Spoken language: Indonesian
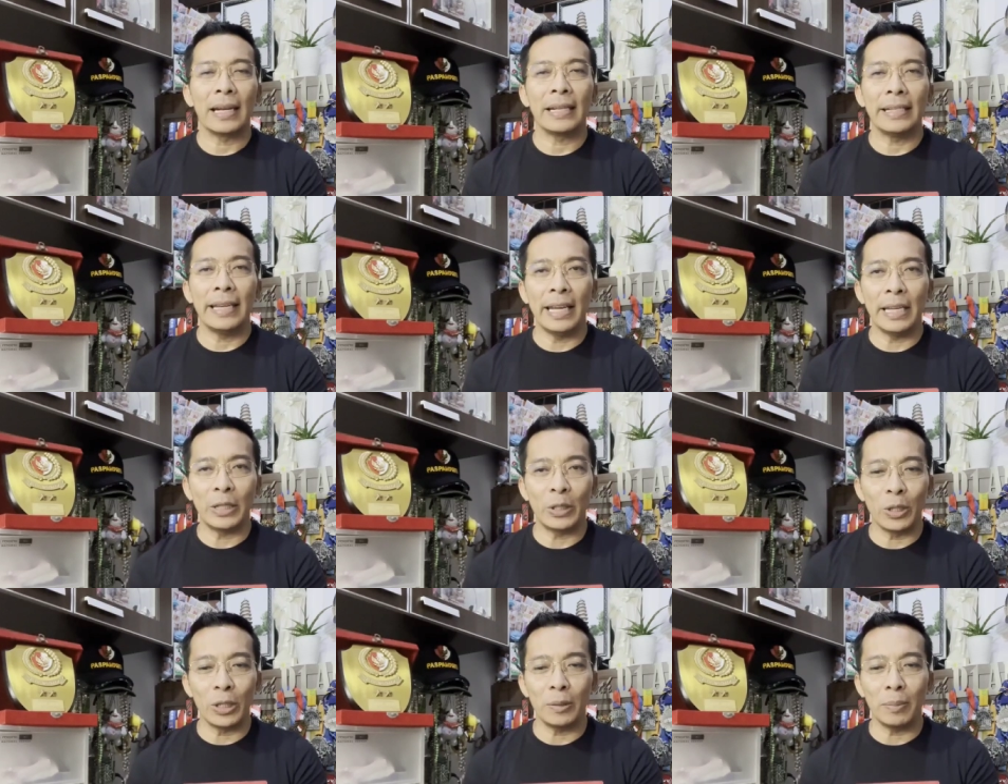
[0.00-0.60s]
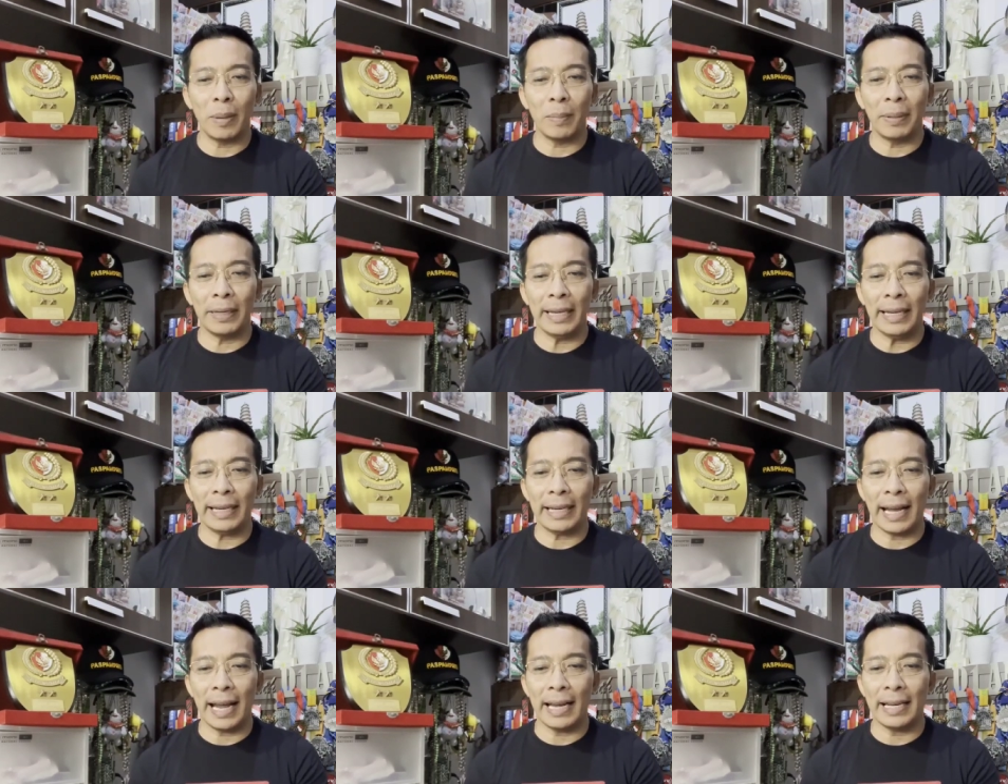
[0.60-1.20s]
Yesus
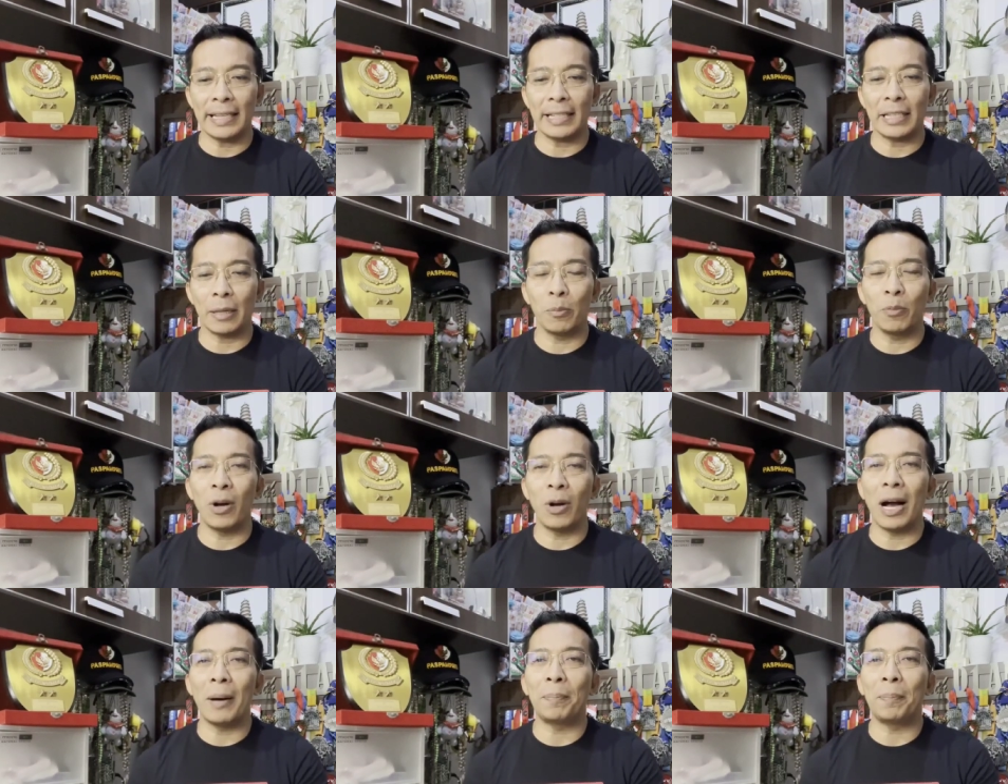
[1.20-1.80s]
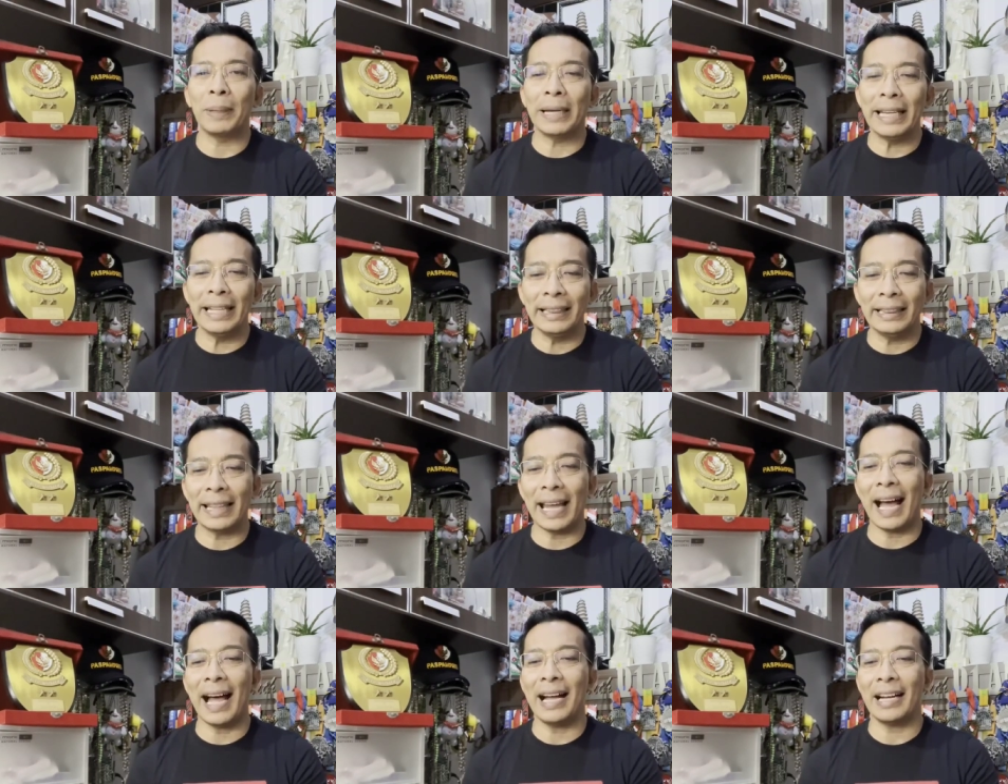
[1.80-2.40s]
memberikan sebuah
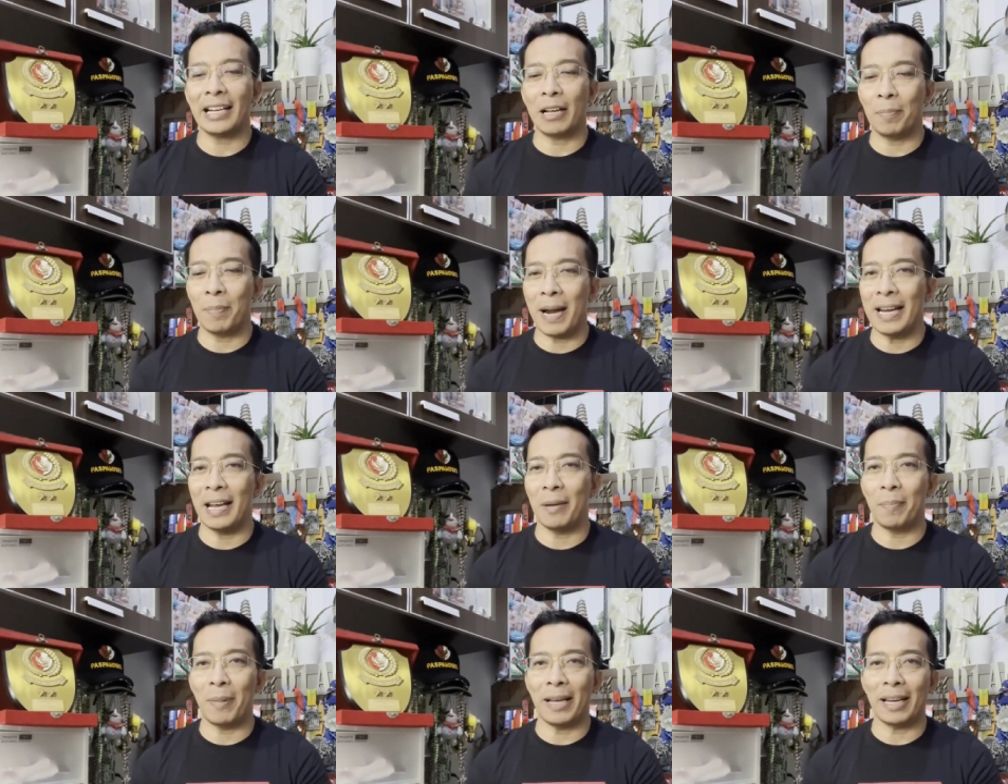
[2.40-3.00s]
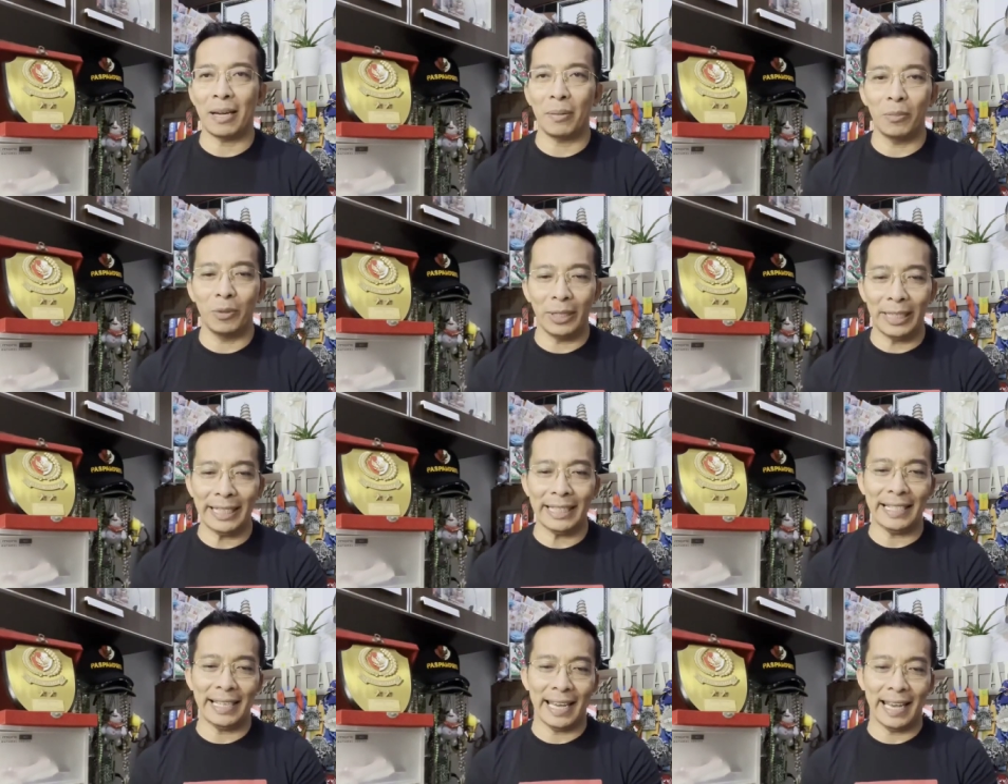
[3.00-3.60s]
perintah kepada para
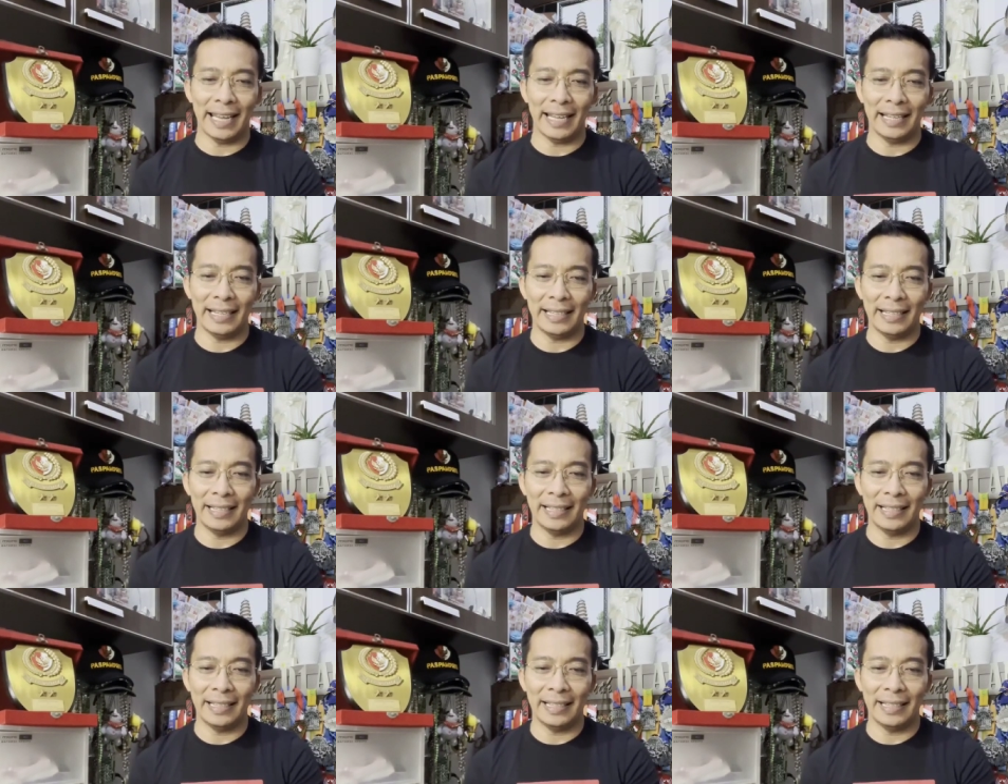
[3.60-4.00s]
muridnya,